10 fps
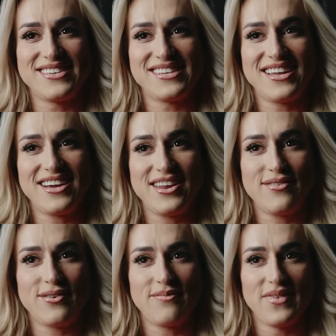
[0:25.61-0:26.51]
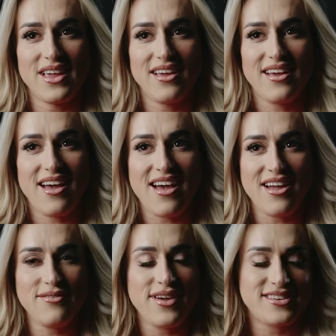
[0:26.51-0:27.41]
Vai ser incrível. Ah,
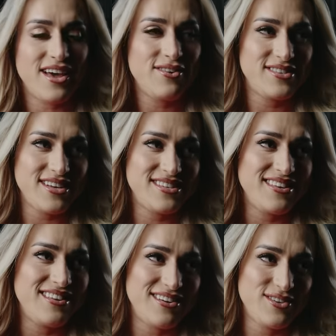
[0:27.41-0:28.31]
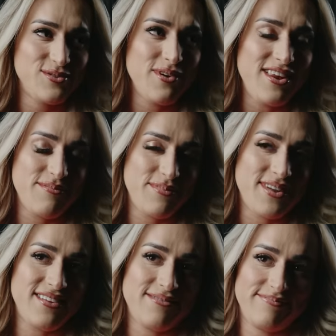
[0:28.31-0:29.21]
aniversário de 60 anos do
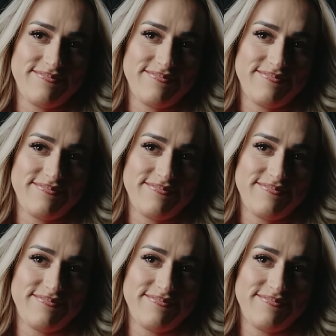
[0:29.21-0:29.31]
Olímpia, né?